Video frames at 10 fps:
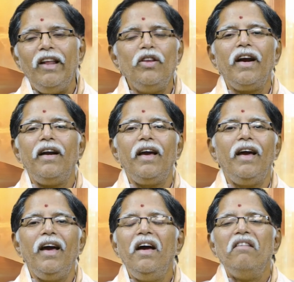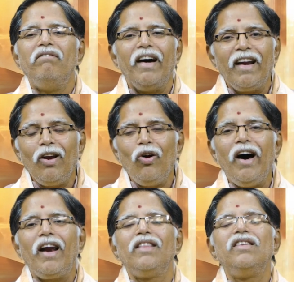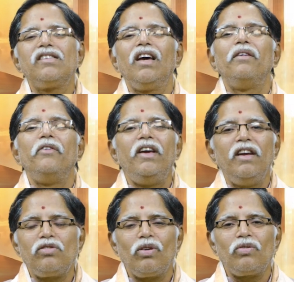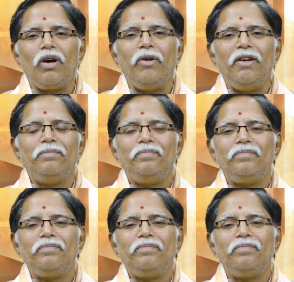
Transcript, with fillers: ఎందుకంటే వనంలో ఆరాధించాలి విఘ్నేశ్వర స్వామిని